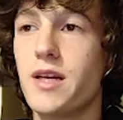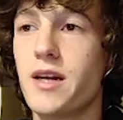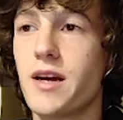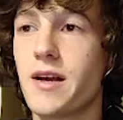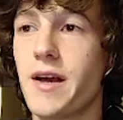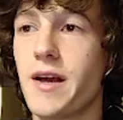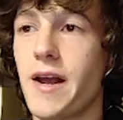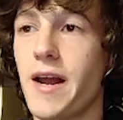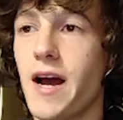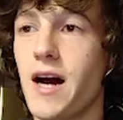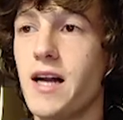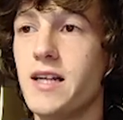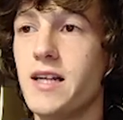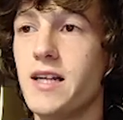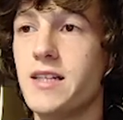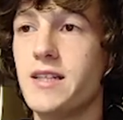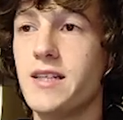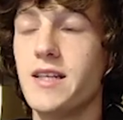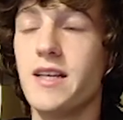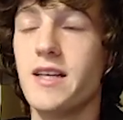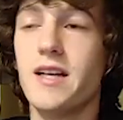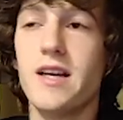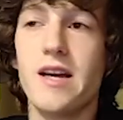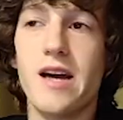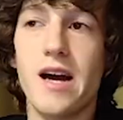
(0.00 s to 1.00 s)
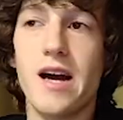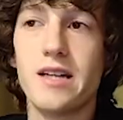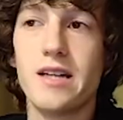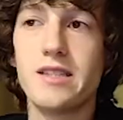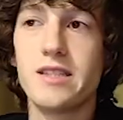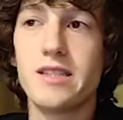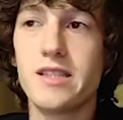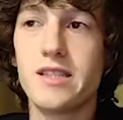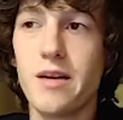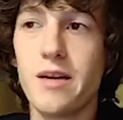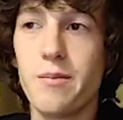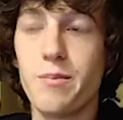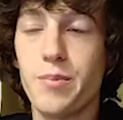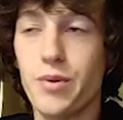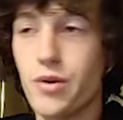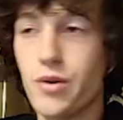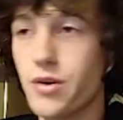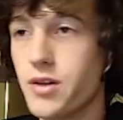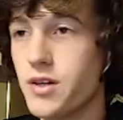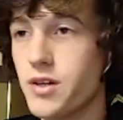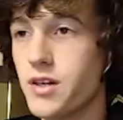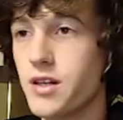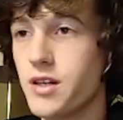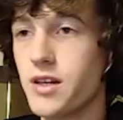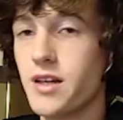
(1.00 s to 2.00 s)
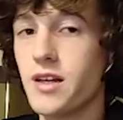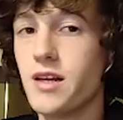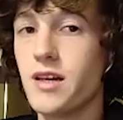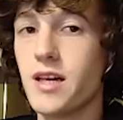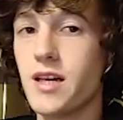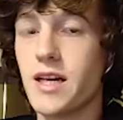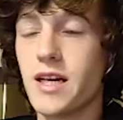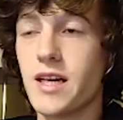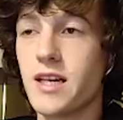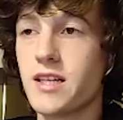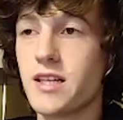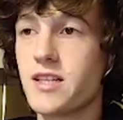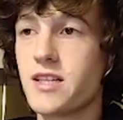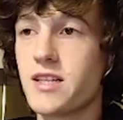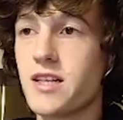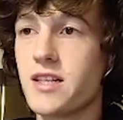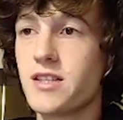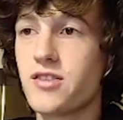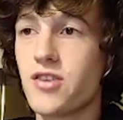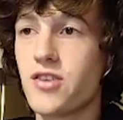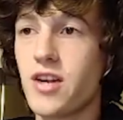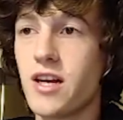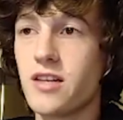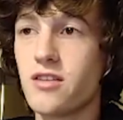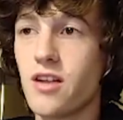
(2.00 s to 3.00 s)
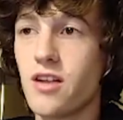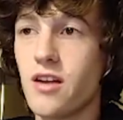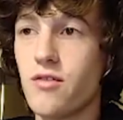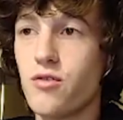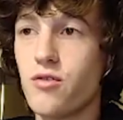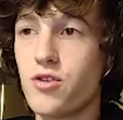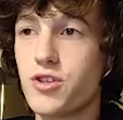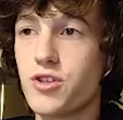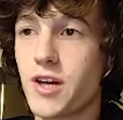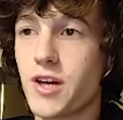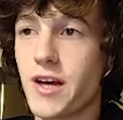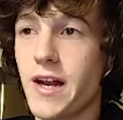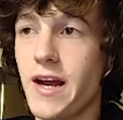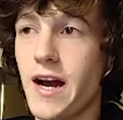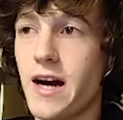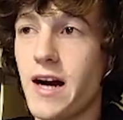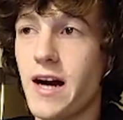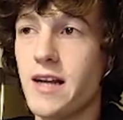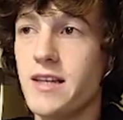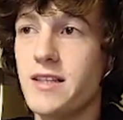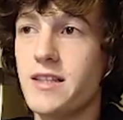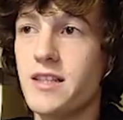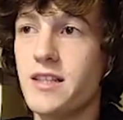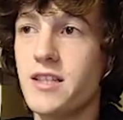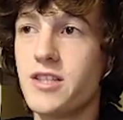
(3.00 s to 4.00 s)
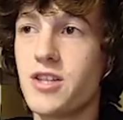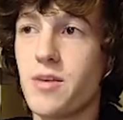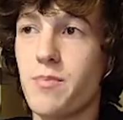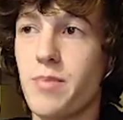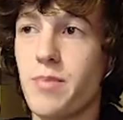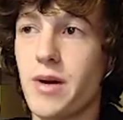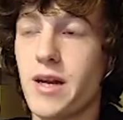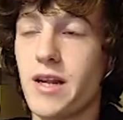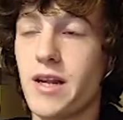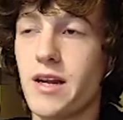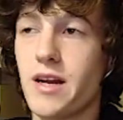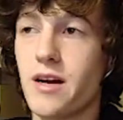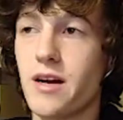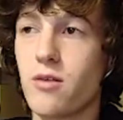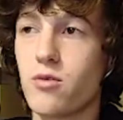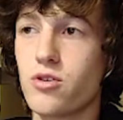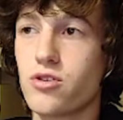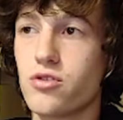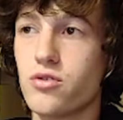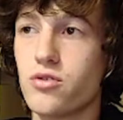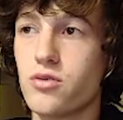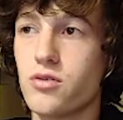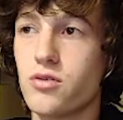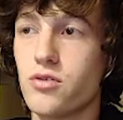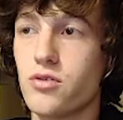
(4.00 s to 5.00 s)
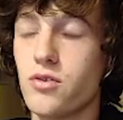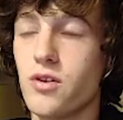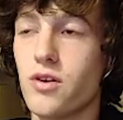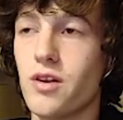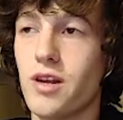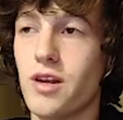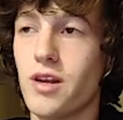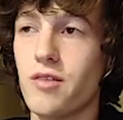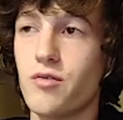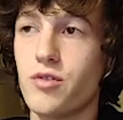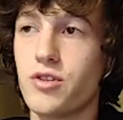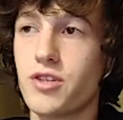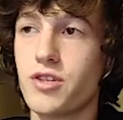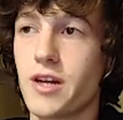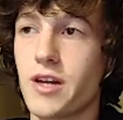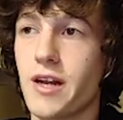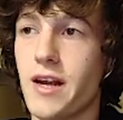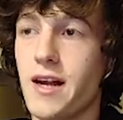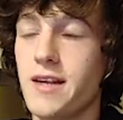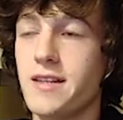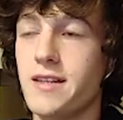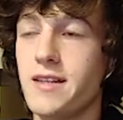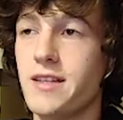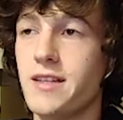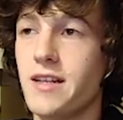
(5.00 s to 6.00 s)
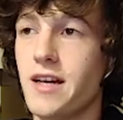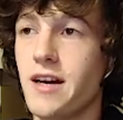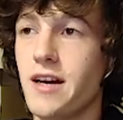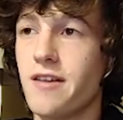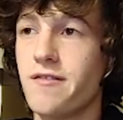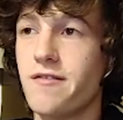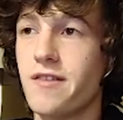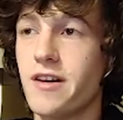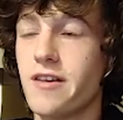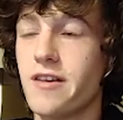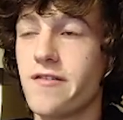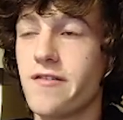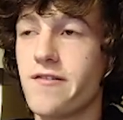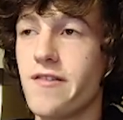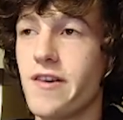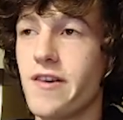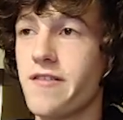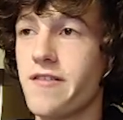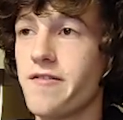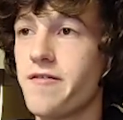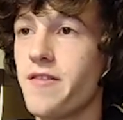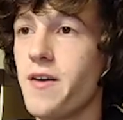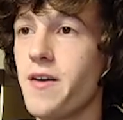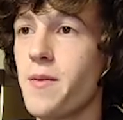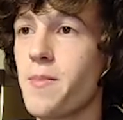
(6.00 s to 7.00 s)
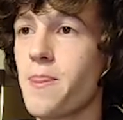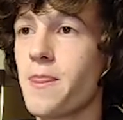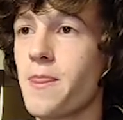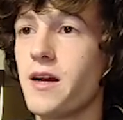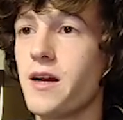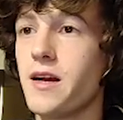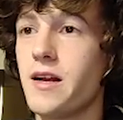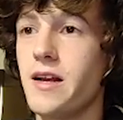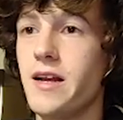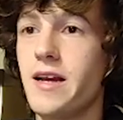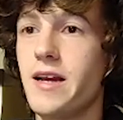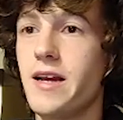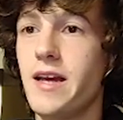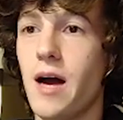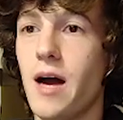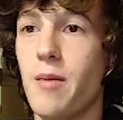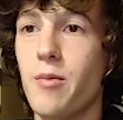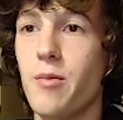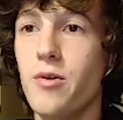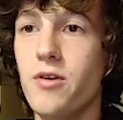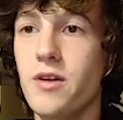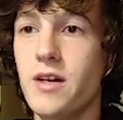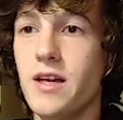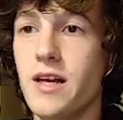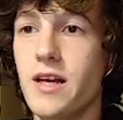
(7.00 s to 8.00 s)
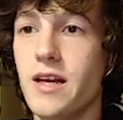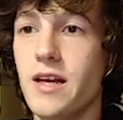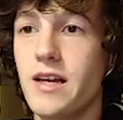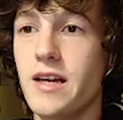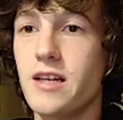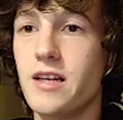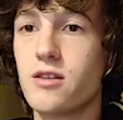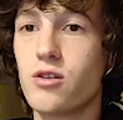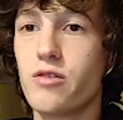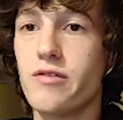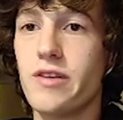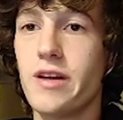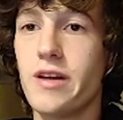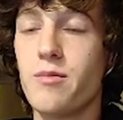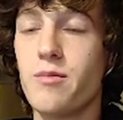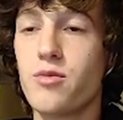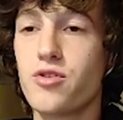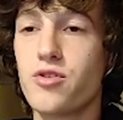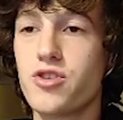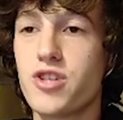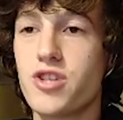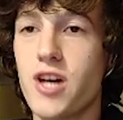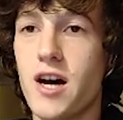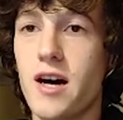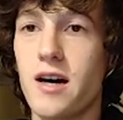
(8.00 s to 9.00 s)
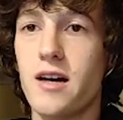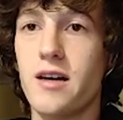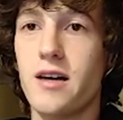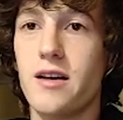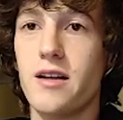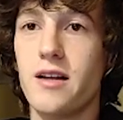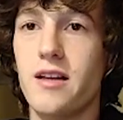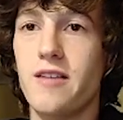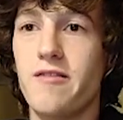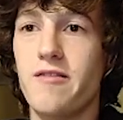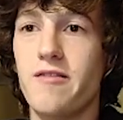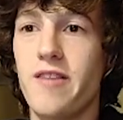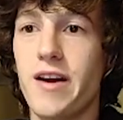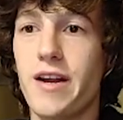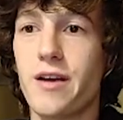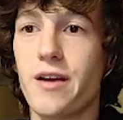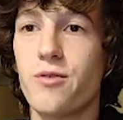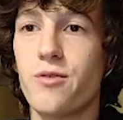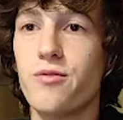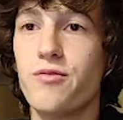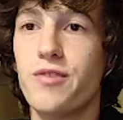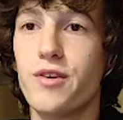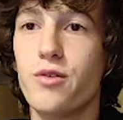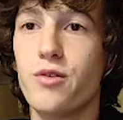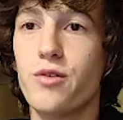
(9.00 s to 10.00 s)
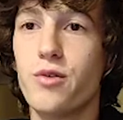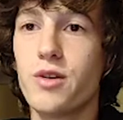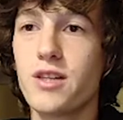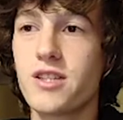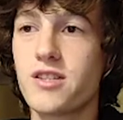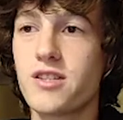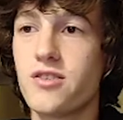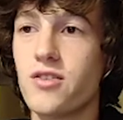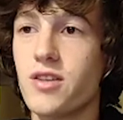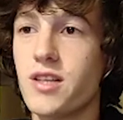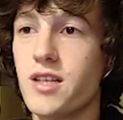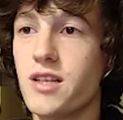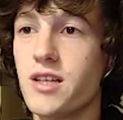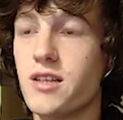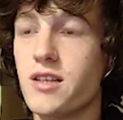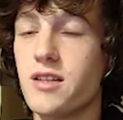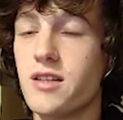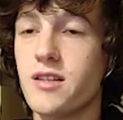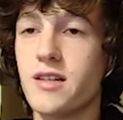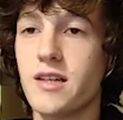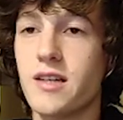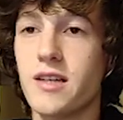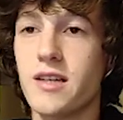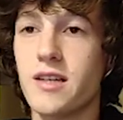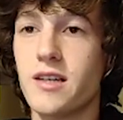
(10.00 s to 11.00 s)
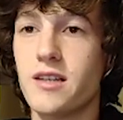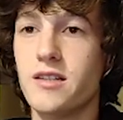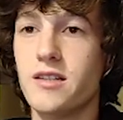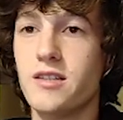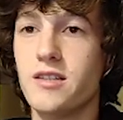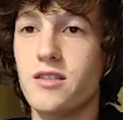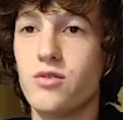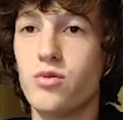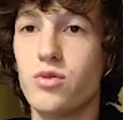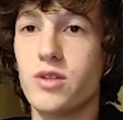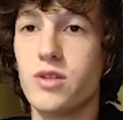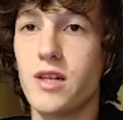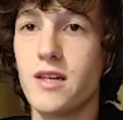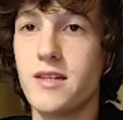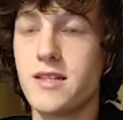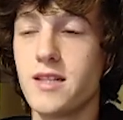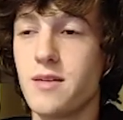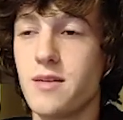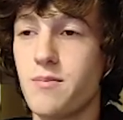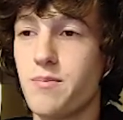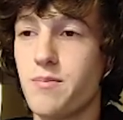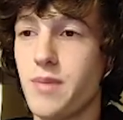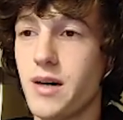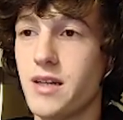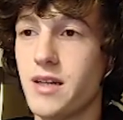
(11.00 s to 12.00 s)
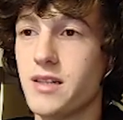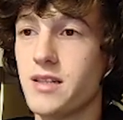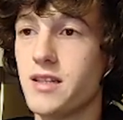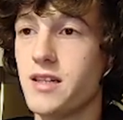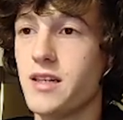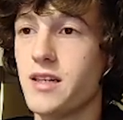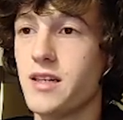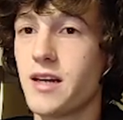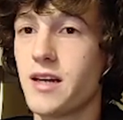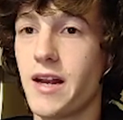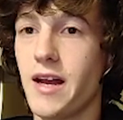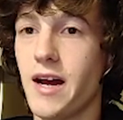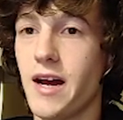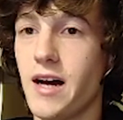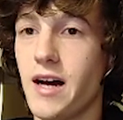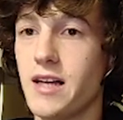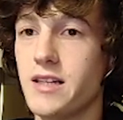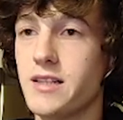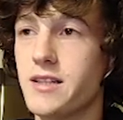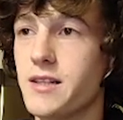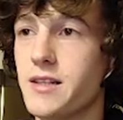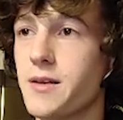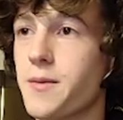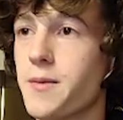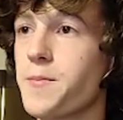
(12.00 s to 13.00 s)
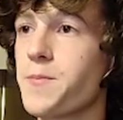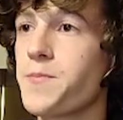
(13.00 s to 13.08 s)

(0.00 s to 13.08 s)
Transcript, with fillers: Creality. Ad esempio eh, selezionando la voce Creality ci apparirà qua sotto la voce Creality FFF, clicchiamo e troveremo già le varie configurazioni eh, di tutte le stampanti Creality.